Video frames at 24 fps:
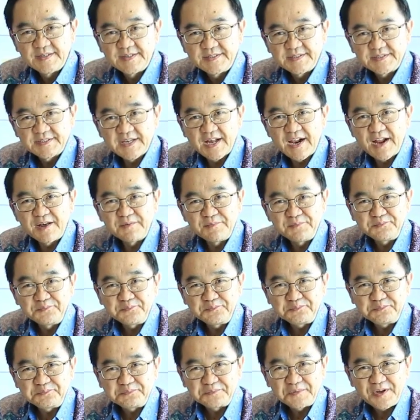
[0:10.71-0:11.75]
Salam
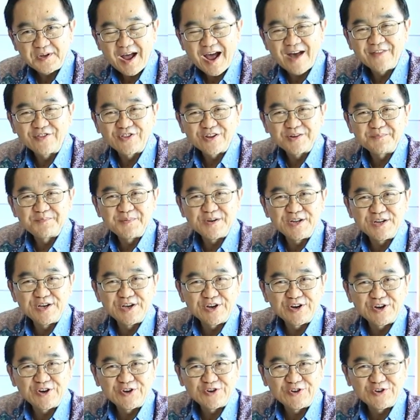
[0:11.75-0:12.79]
entrepreneur
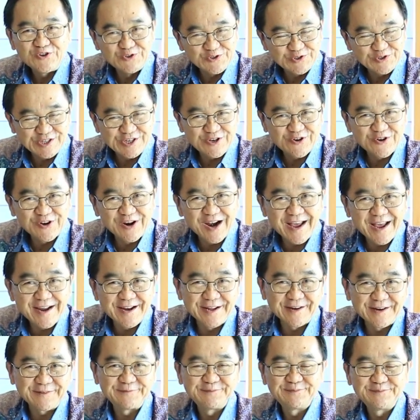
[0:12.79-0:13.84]
UC Onliner.